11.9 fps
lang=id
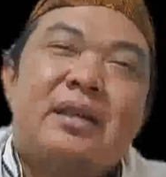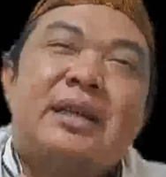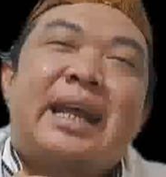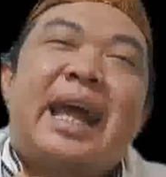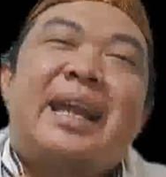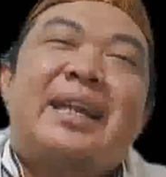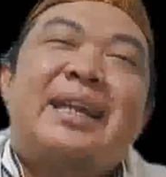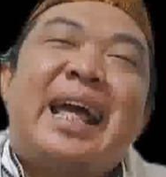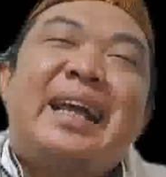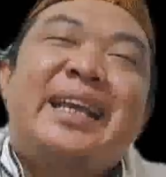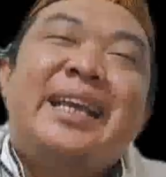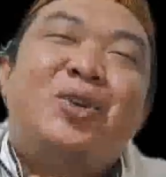karena
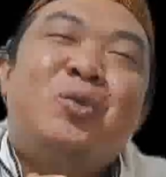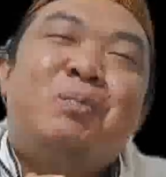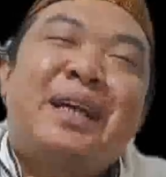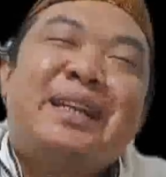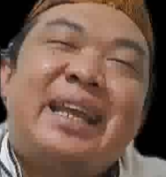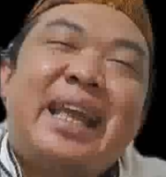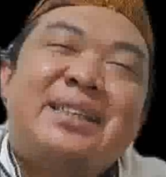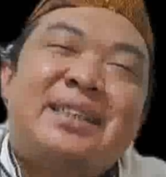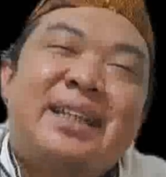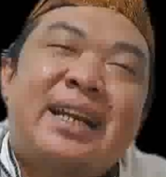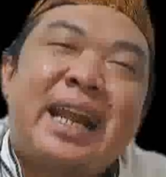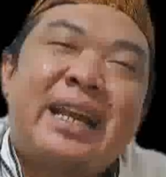kehidupannya yang
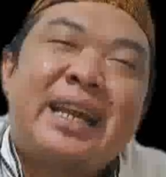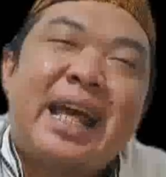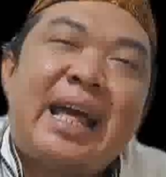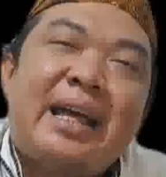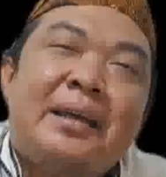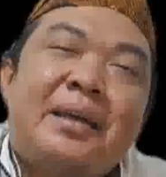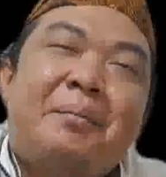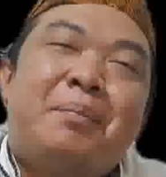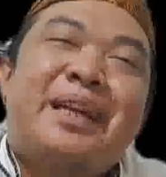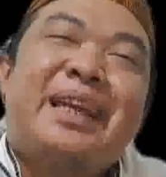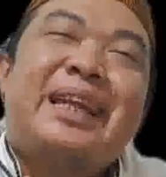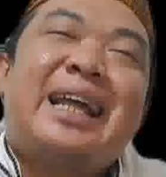sederhana,
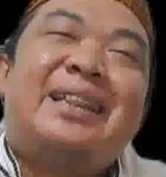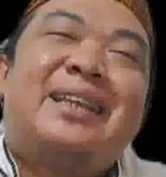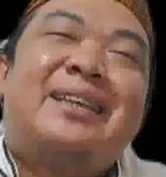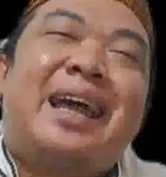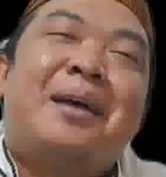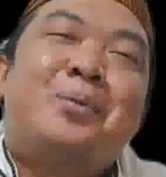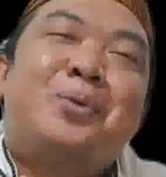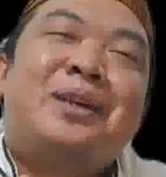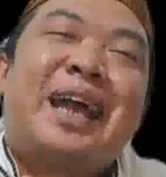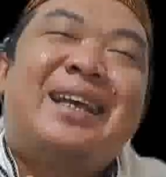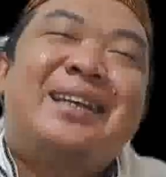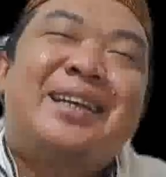mereka tidak
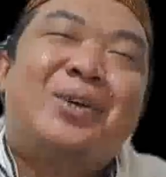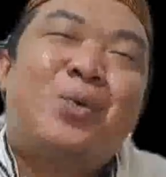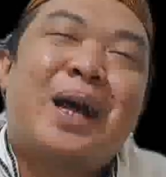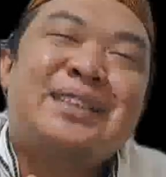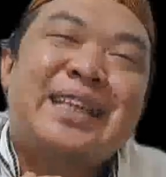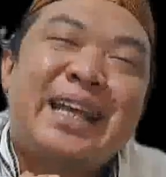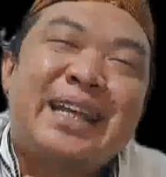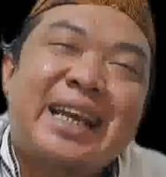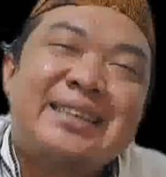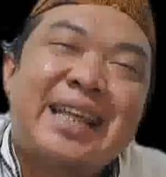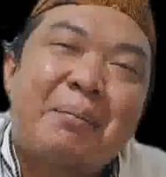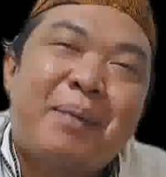mudah dikuasai
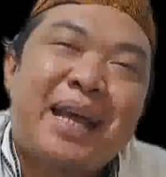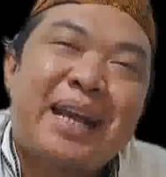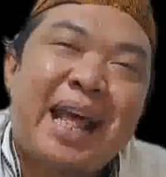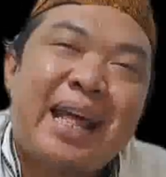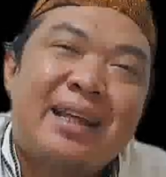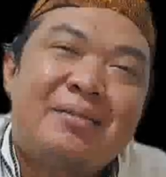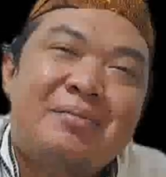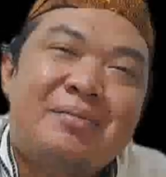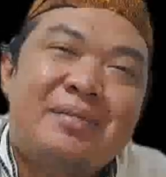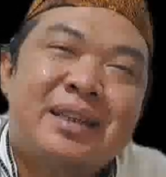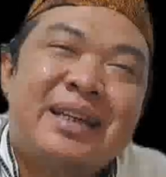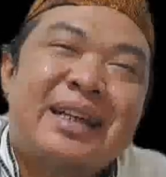rasa marah.
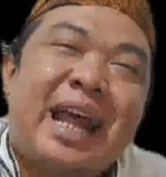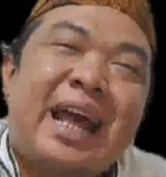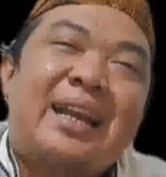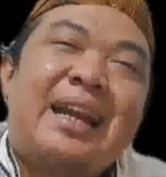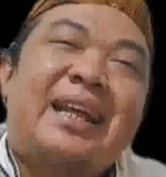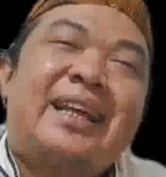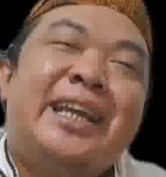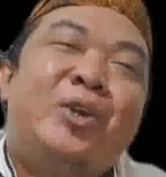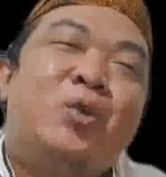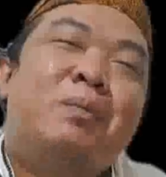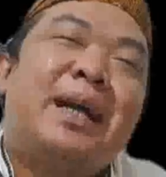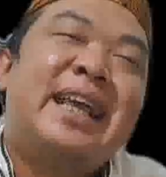Karena
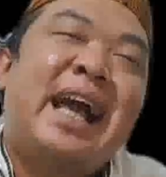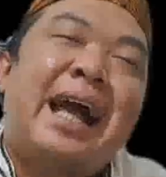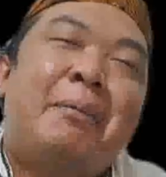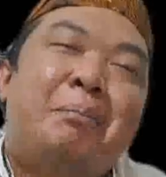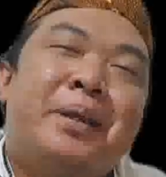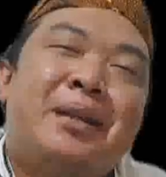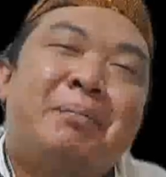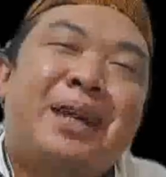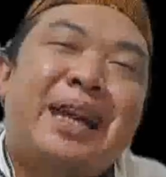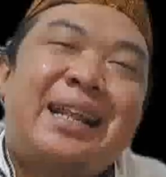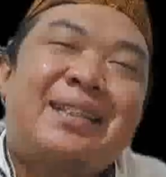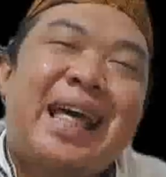kehidupannya hampir
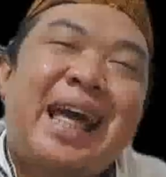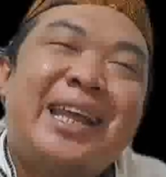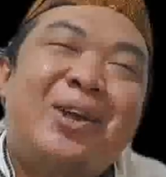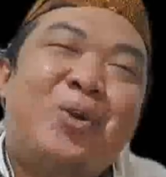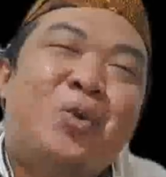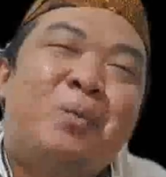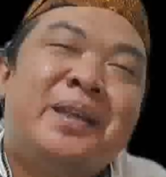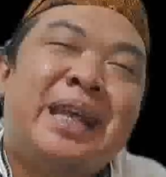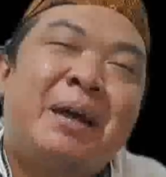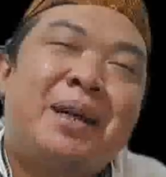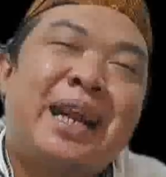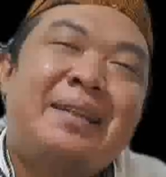merata, ekonominya
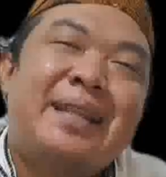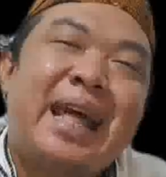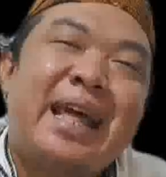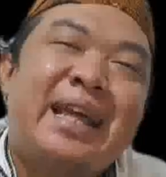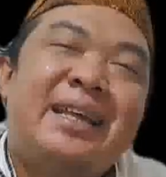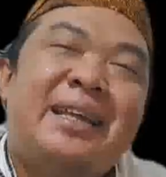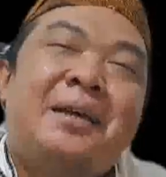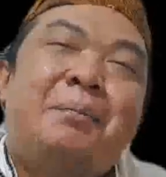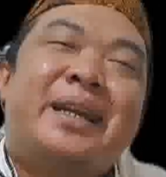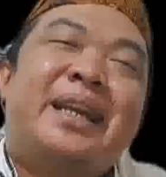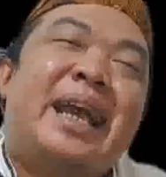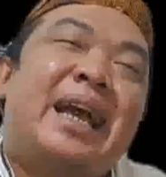merata,
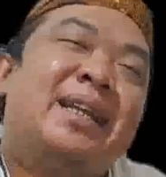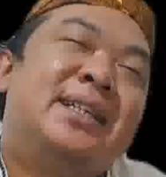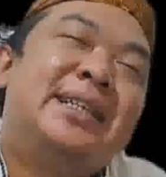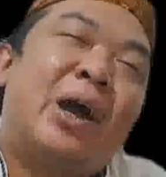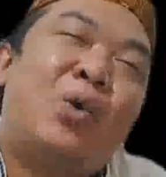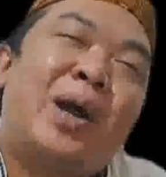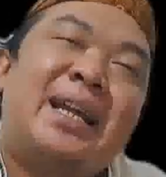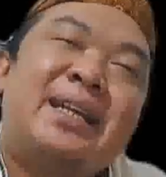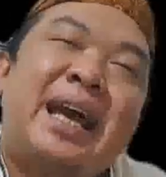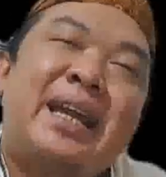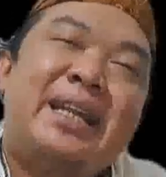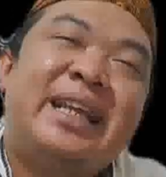mereka dijauhkan
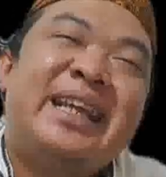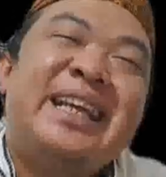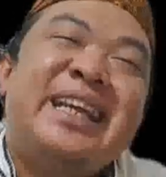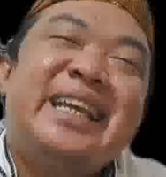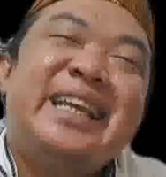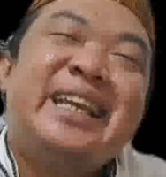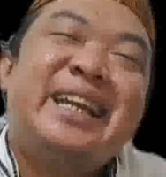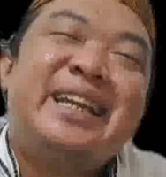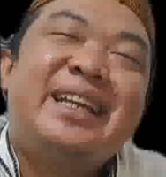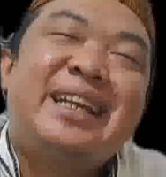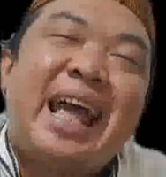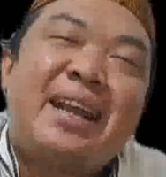dari
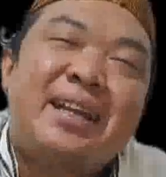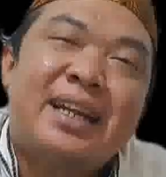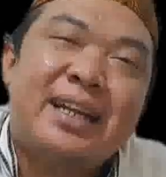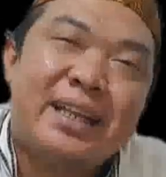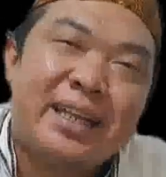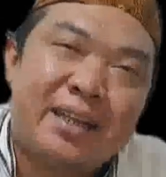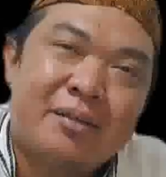iri dan dengki.